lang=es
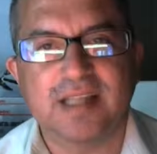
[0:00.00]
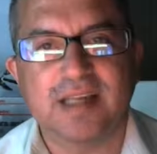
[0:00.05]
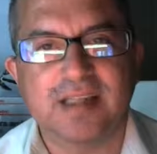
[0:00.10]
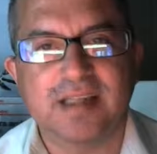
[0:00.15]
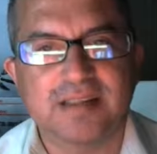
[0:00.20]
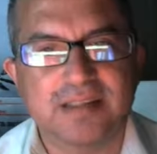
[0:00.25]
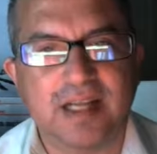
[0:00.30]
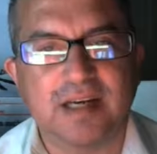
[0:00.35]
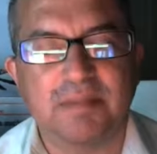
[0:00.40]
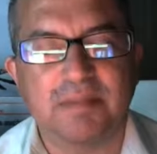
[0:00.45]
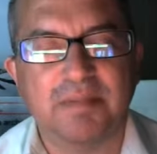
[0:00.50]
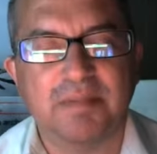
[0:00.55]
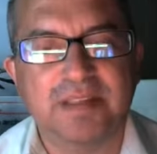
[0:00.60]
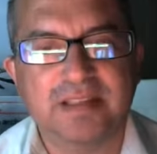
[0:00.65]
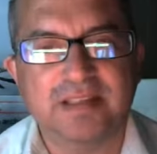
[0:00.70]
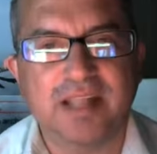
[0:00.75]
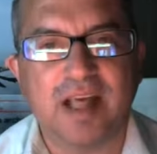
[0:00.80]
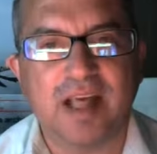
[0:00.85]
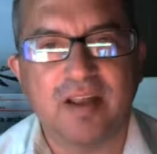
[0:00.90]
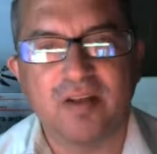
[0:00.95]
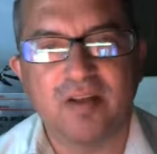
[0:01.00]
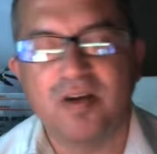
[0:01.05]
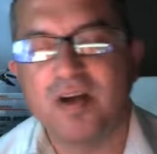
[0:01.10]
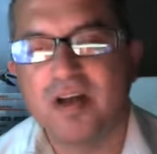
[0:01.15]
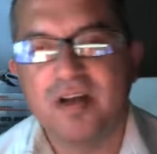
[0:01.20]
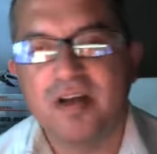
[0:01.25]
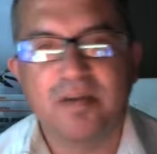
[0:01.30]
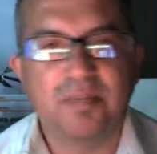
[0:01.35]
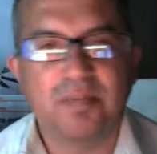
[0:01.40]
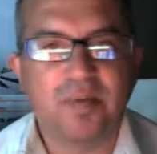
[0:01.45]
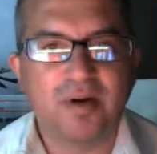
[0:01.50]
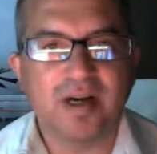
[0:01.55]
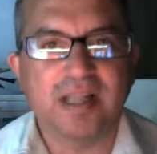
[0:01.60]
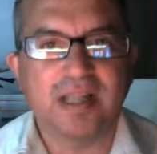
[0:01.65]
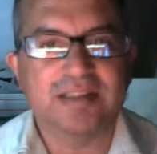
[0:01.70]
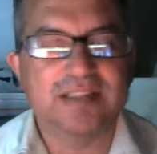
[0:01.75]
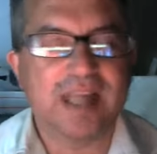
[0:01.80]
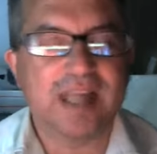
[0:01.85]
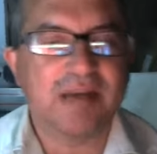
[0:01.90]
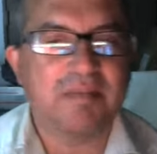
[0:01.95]
está, representado por
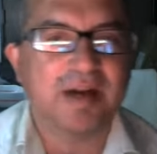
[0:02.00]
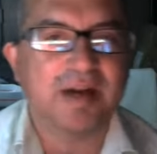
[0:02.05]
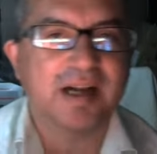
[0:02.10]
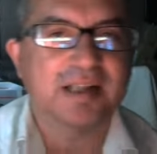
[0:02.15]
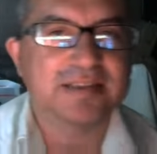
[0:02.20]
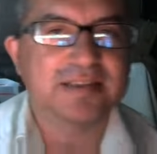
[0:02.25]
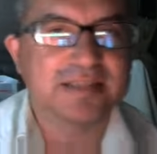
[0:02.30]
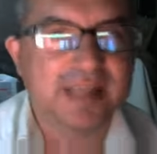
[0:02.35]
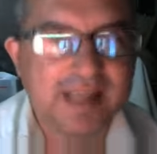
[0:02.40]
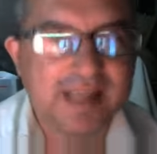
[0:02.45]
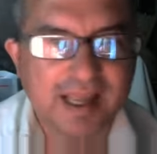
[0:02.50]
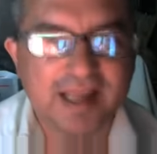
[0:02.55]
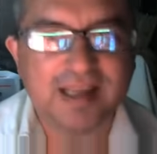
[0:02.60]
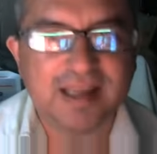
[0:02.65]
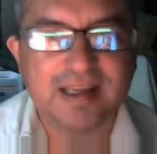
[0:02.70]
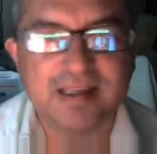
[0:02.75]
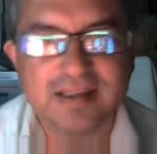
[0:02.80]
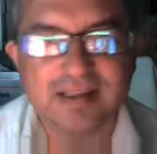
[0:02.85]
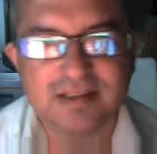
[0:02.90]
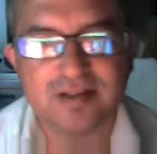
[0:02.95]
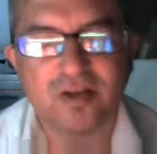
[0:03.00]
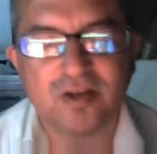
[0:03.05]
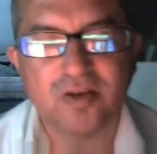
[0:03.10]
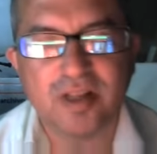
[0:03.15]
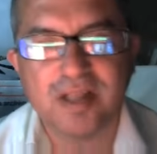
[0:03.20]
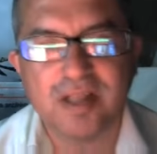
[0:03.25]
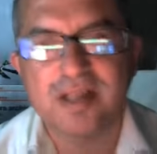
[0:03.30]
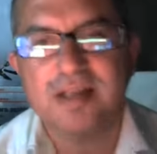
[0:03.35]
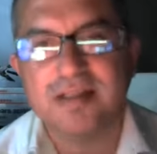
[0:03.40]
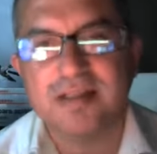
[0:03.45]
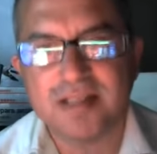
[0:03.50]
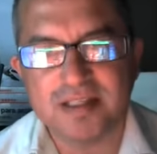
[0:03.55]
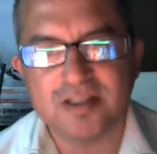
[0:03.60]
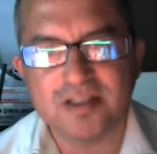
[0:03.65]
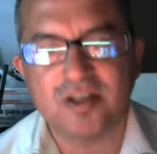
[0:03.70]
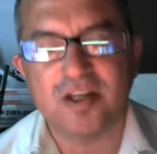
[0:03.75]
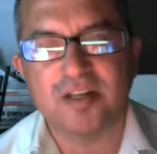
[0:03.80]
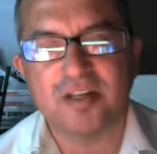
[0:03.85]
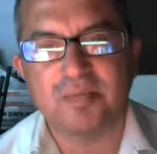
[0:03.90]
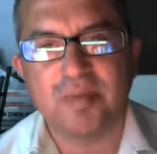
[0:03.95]
las cámaras de X o de
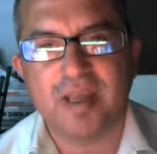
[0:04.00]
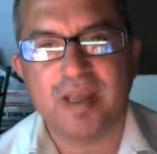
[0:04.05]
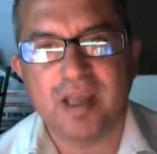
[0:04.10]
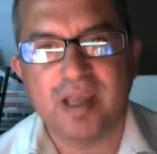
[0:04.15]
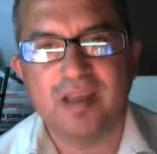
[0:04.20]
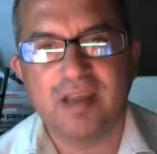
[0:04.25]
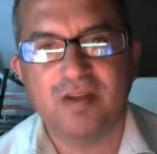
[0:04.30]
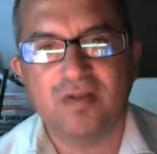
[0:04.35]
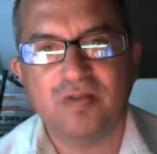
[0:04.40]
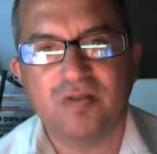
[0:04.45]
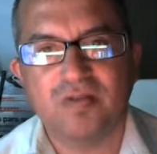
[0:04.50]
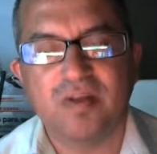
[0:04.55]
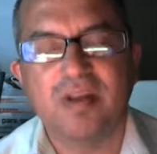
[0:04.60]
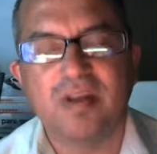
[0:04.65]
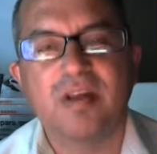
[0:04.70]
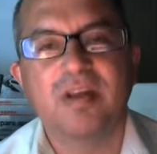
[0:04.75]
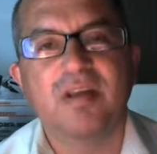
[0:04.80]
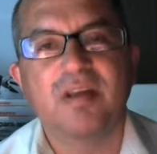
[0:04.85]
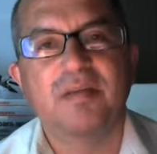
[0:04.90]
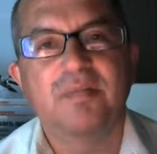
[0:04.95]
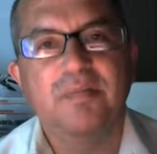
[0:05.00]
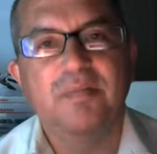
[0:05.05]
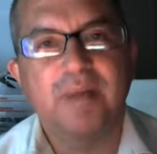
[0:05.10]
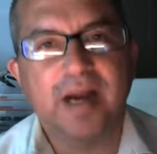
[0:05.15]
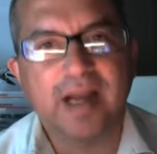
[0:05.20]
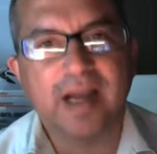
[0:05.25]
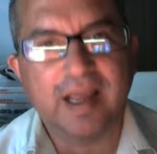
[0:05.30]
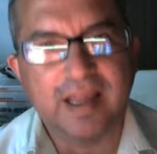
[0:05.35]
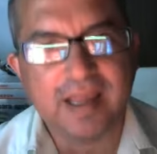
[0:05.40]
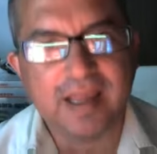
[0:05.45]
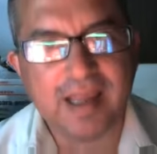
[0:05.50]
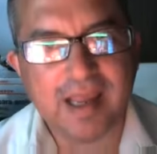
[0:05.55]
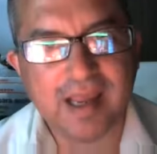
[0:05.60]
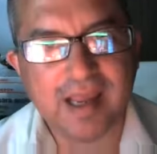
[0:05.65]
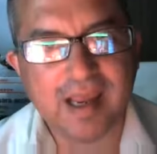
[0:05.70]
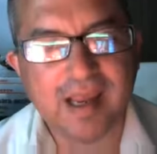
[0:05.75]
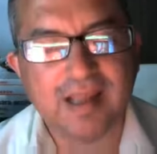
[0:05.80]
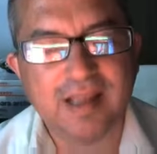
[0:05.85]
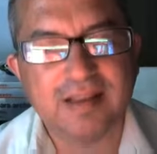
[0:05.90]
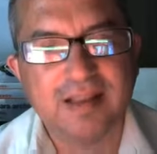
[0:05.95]
sensores pequeños, ¿para
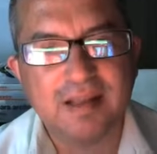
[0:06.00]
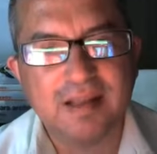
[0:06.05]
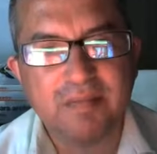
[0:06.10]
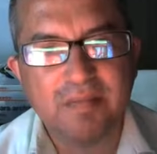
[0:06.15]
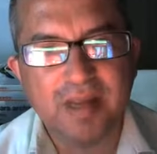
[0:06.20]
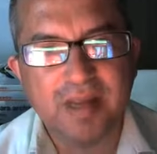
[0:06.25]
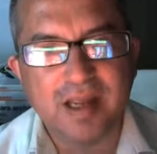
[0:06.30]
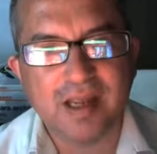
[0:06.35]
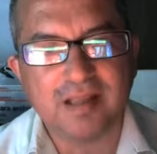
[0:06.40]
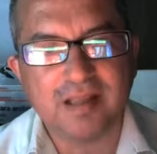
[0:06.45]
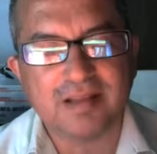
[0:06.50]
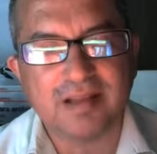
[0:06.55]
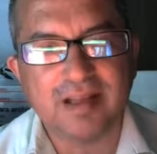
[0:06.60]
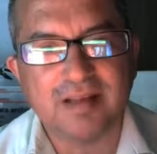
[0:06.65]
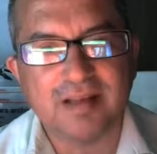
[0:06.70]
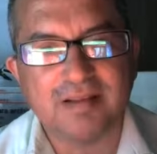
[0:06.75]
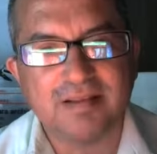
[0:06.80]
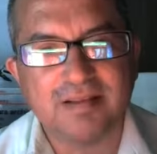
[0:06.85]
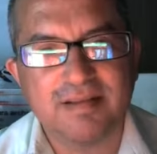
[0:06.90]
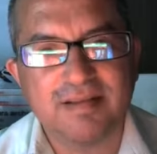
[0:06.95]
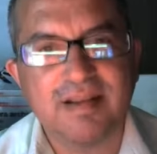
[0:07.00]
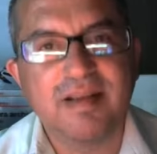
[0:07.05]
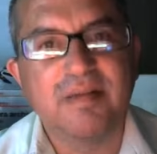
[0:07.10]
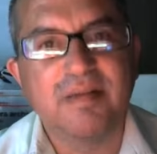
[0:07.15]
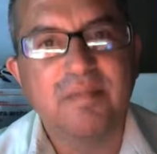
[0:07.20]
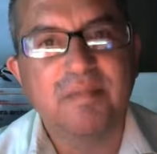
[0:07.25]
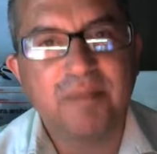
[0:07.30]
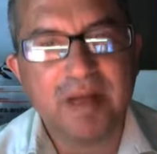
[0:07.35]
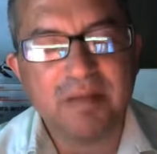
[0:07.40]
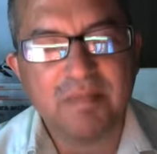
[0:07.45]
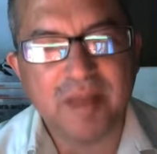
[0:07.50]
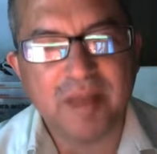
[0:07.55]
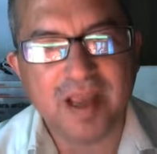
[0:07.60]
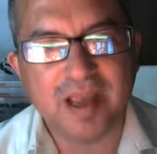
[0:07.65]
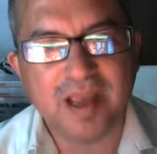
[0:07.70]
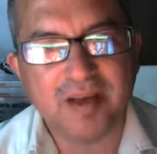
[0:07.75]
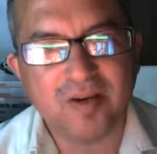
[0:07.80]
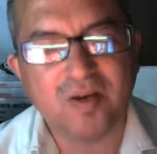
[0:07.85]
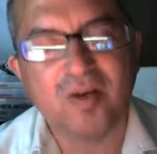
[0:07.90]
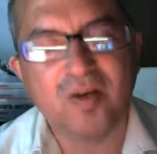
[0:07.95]
qué te metes
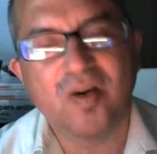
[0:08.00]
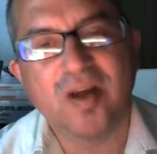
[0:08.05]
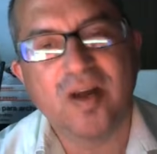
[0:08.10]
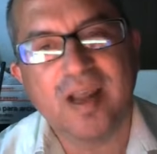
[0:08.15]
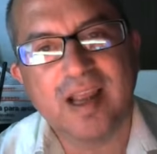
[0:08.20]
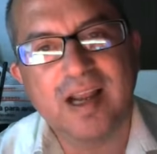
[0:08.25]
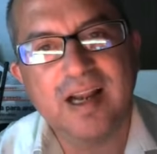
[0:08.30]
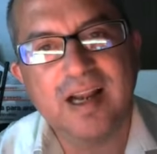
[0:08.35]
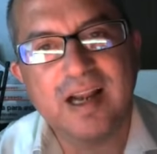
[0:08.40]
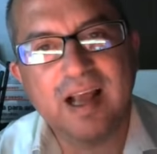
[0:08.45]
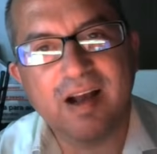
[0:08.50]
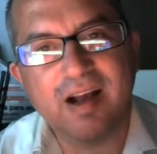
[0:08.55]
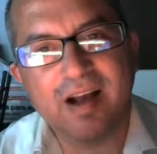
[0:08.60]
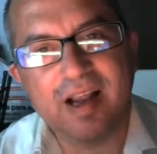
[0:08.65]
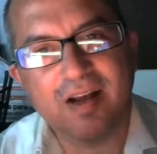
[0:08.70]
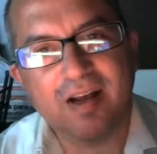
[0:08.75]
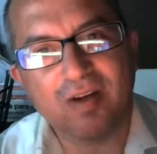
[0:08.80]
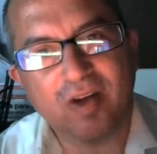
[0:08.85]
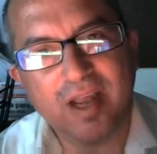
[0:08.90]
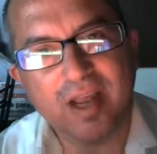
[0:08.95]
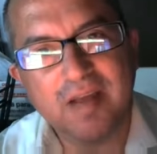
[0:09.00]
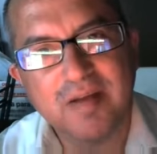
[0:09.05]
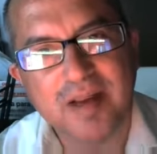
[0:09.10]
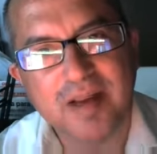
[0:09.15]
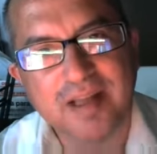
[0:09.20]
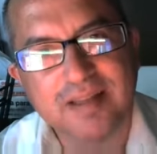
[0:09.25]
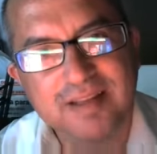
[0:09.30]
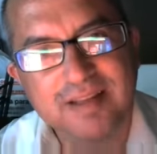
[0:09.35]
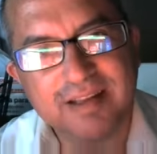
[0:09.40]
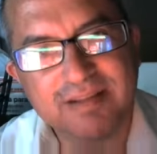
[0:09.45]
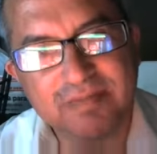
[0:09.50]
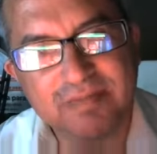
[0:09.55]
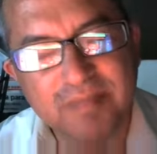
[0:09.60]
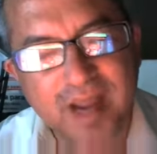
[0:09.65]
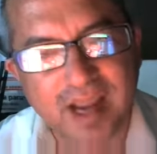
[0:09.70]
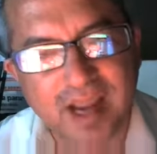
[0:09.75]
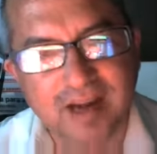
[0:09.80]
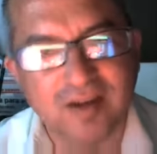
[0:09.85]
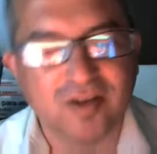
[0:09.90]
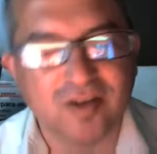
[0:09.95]
primero en lo que vendes
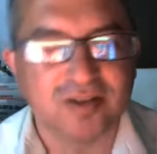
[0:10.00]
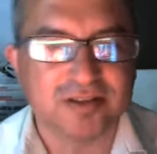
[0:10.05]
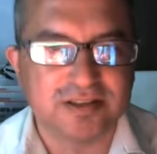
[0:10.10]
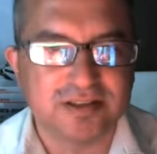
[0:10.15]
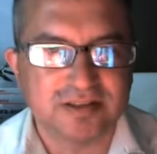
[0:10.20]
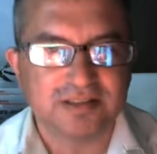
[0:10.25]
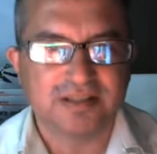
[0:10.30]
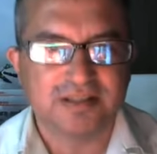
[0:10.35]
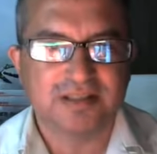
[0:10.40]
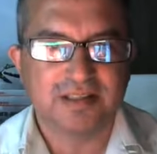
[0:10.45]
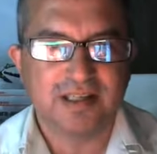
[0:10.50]
menos?